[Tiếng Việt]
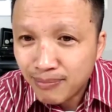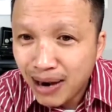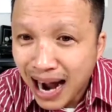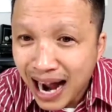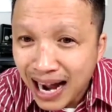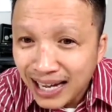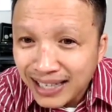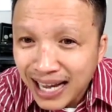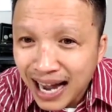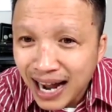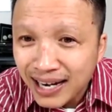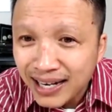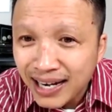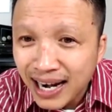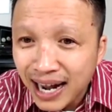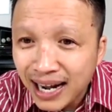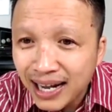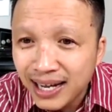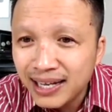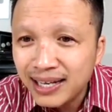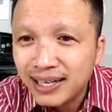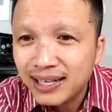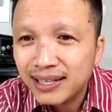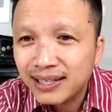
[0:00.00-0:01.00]
okay, 3
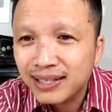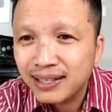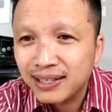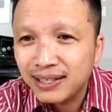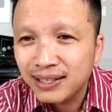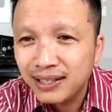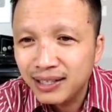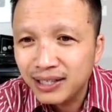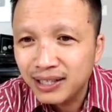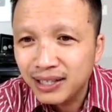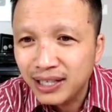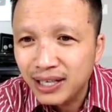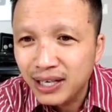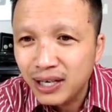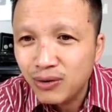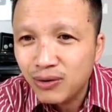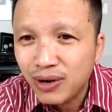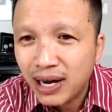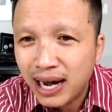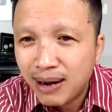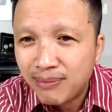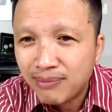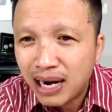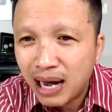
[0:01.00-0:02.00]
tháng nay
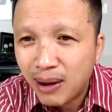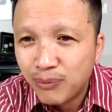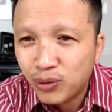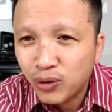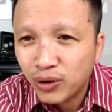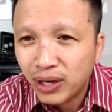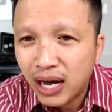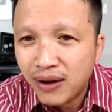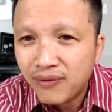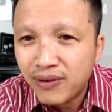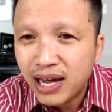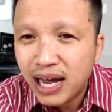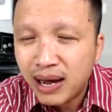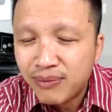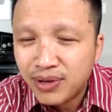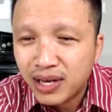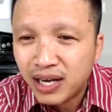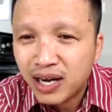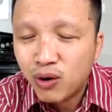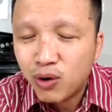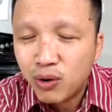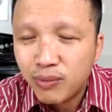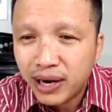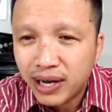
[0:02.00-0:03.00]
người yêu em làm chuyện
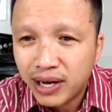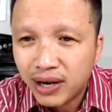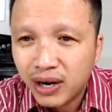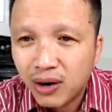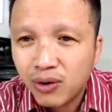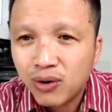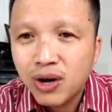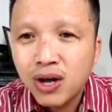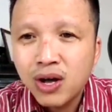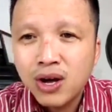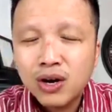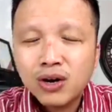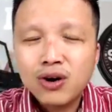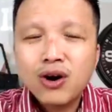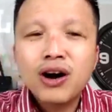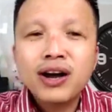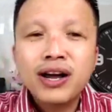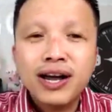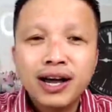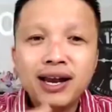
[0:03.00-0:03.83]
ấy với em nhưng không có màn nhậu đồng